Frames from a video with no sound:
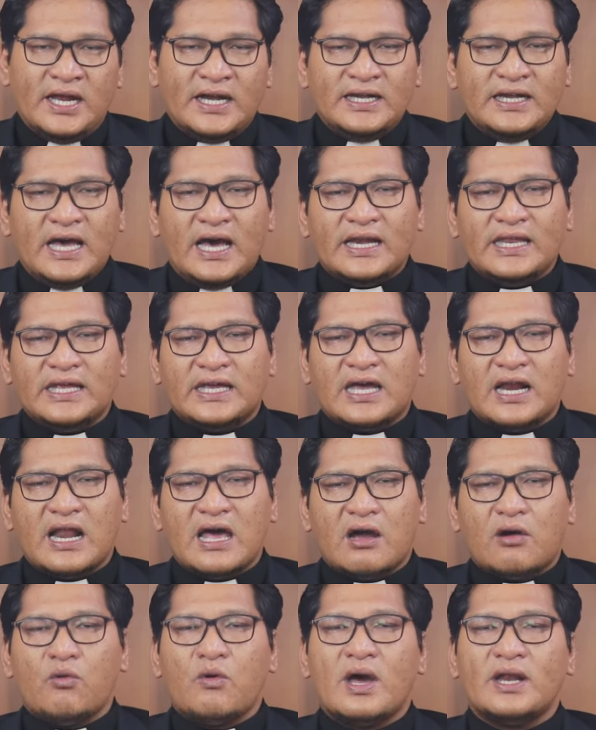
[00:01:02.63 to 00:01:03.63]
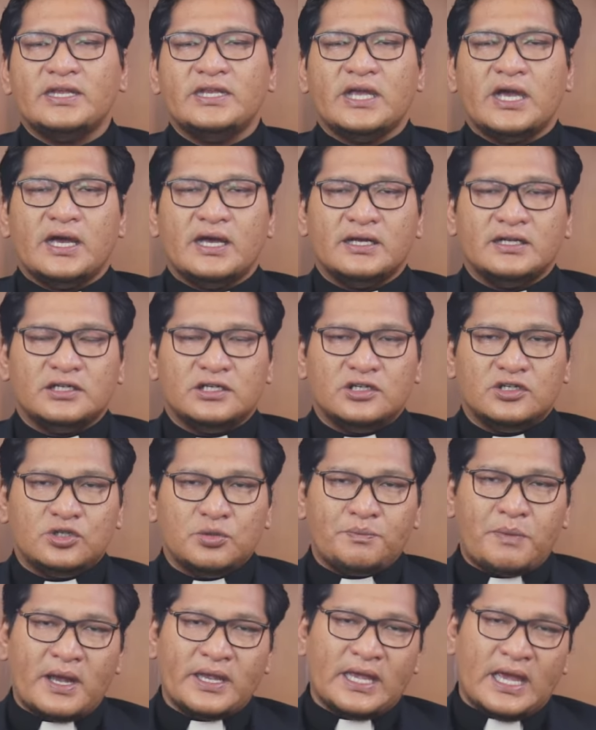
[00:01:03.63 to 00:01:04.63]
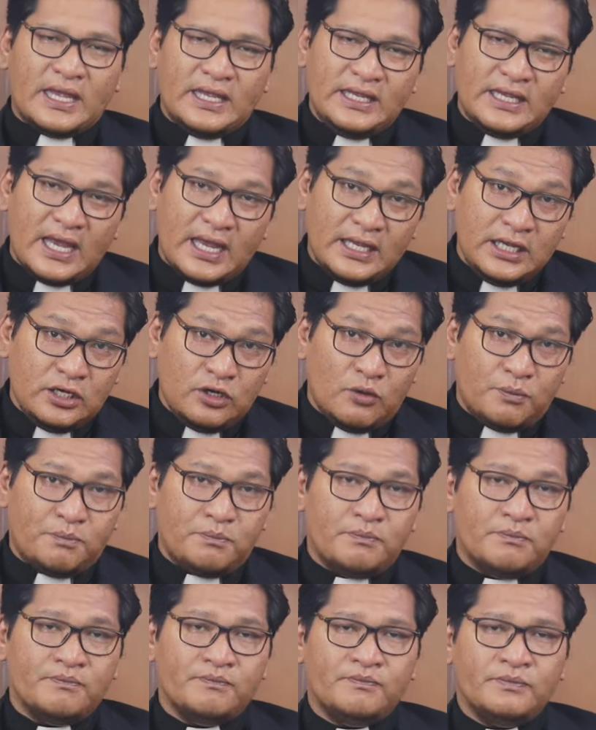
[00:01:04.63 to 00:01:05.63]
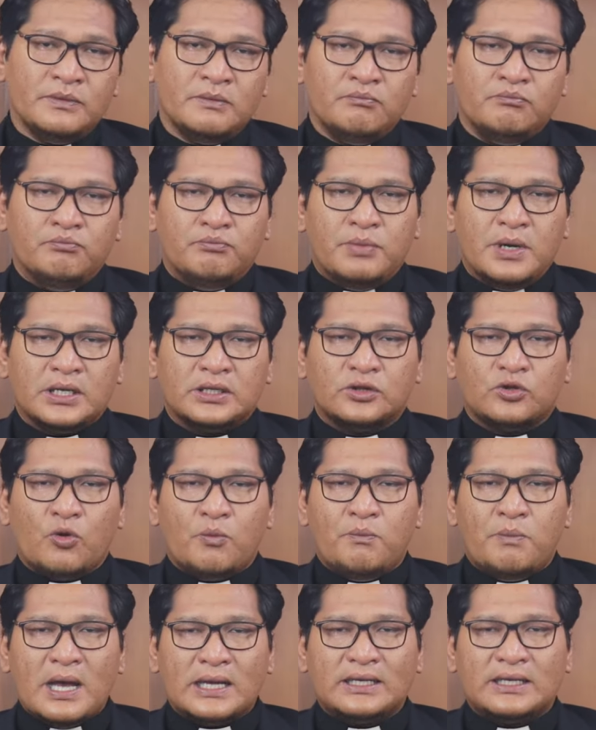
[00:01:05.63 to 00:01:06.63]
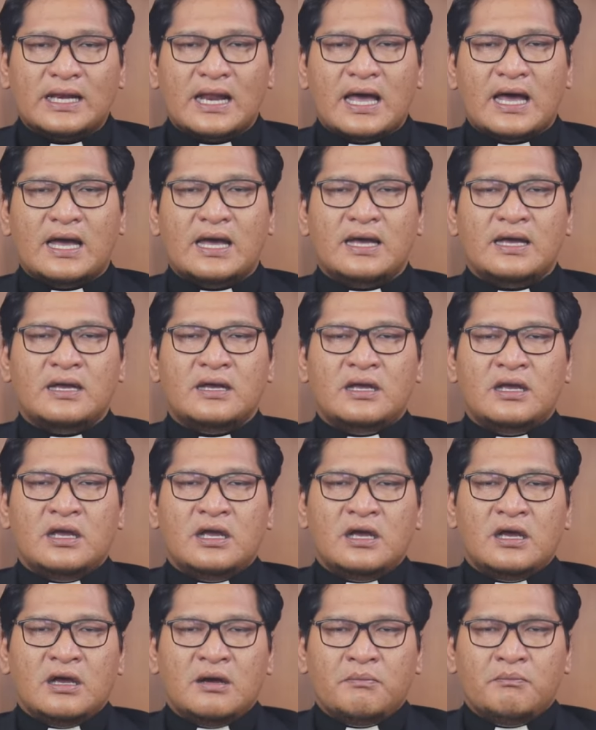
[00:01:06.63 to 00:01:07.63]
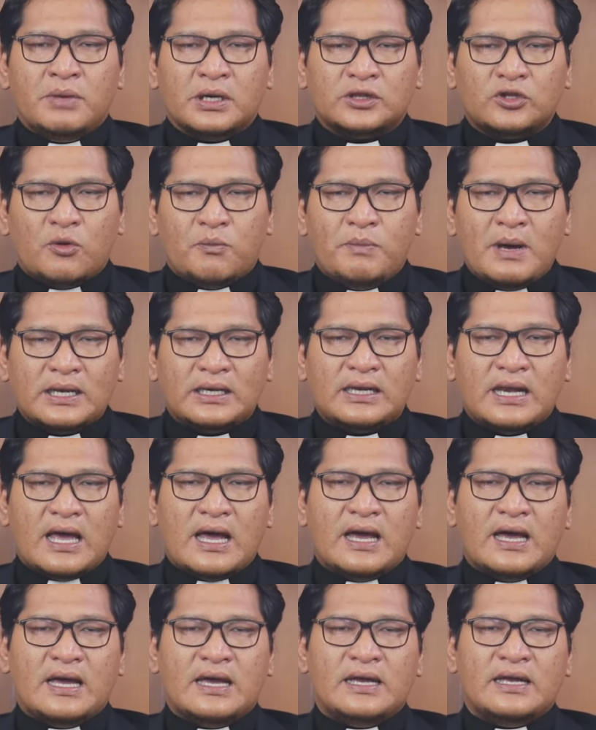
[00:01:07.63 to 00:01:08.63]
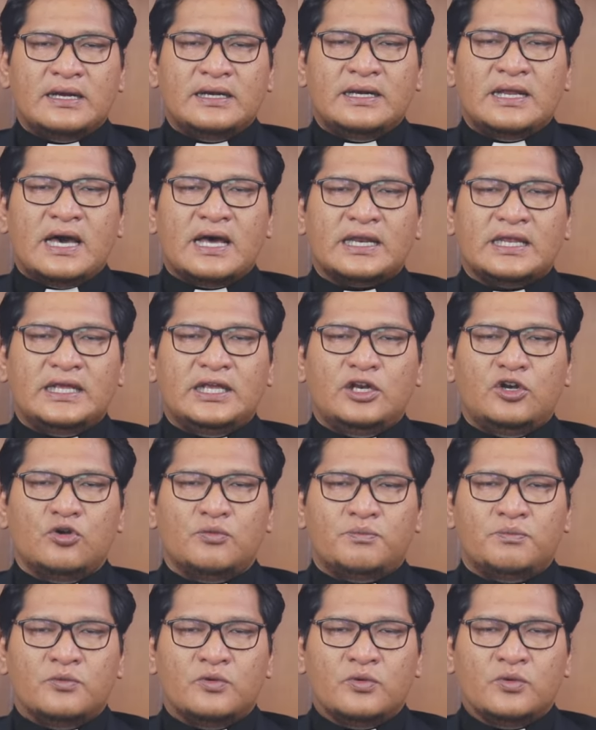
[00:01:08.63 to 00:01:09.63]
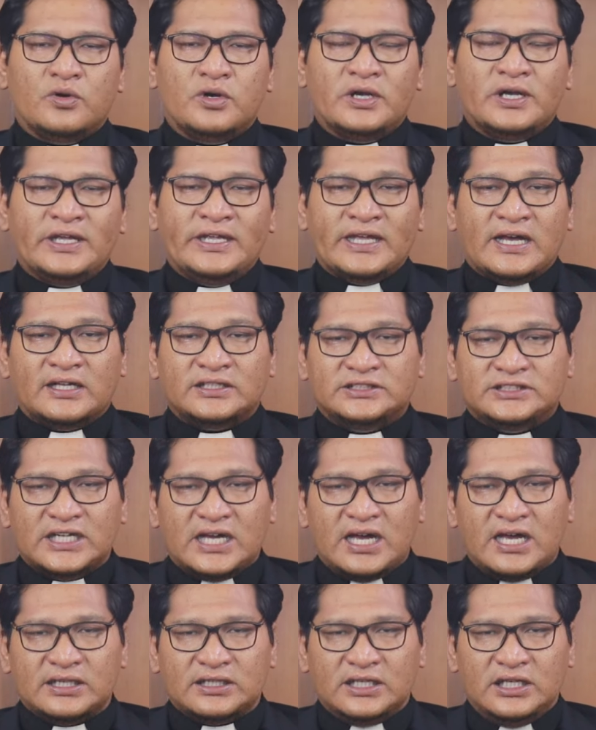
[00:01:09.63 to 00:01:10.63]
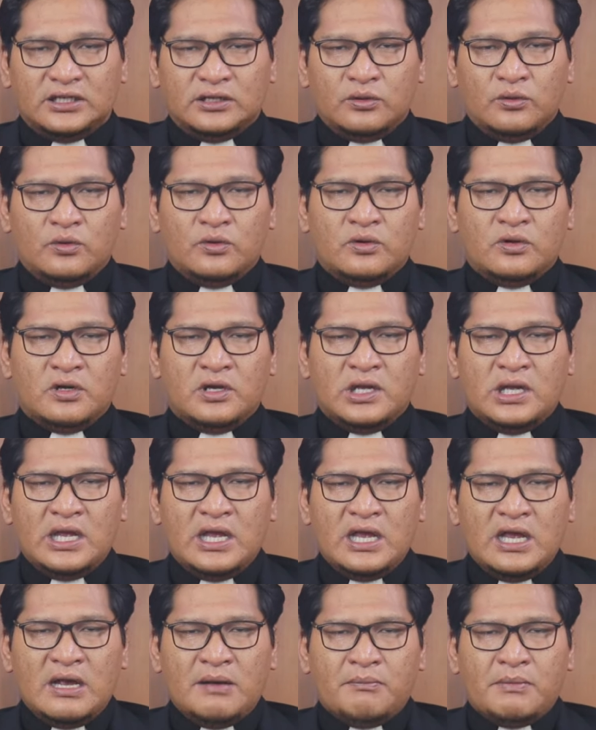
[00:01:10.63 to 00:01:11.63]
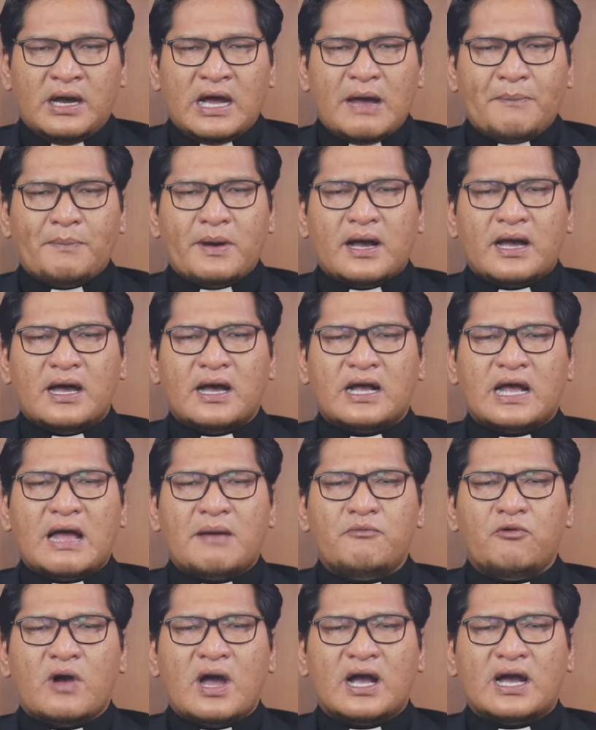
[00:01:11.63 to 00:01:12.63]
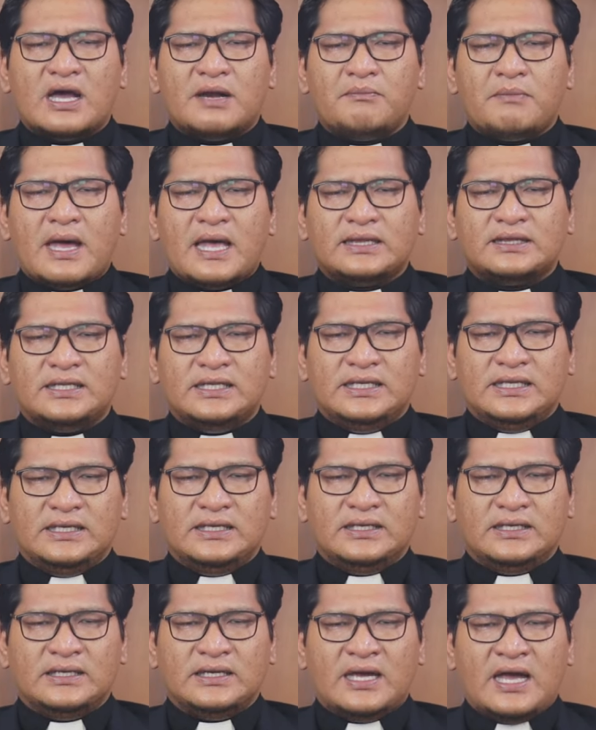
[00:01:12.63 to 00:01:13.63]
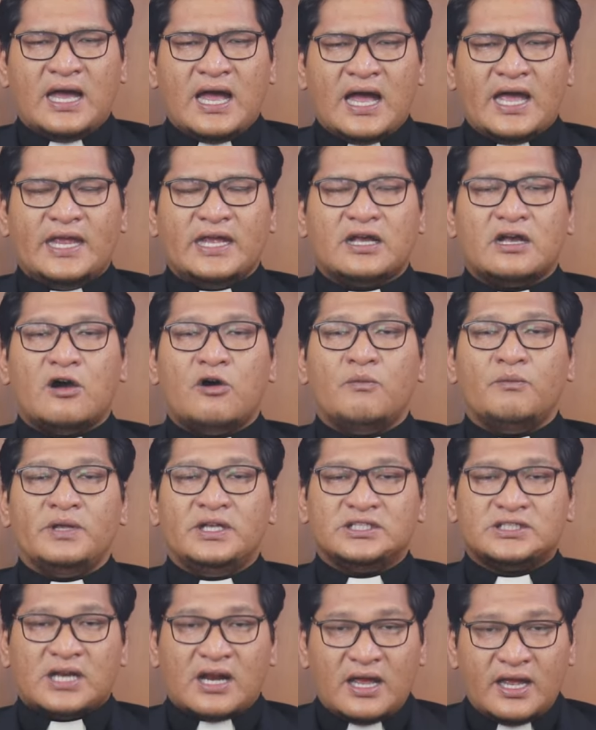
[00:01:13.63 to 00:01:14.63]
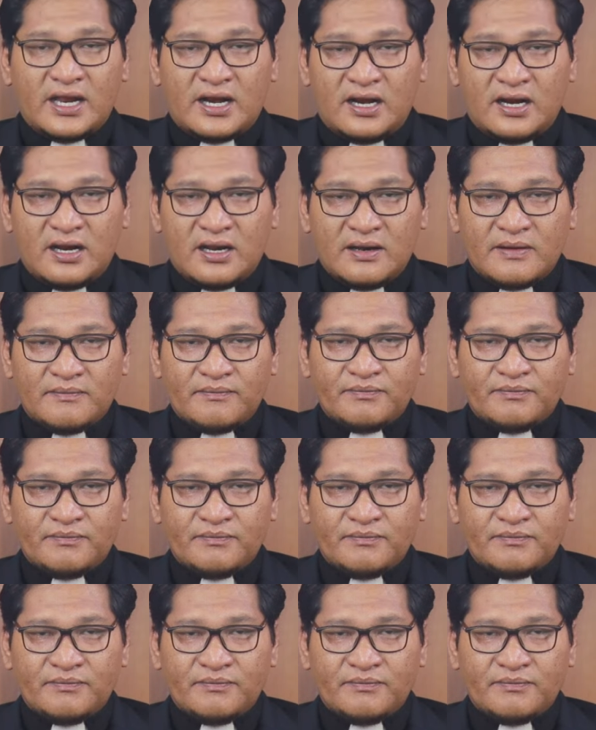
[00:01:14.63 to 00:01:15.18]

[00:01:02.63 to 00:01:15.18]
Dari kelakuannya, supaya ia hidup, bertobatlah bertobatlah dari hidupmu yang jahat itu. Mengapakah kamu akan mati, hai kaum Israel?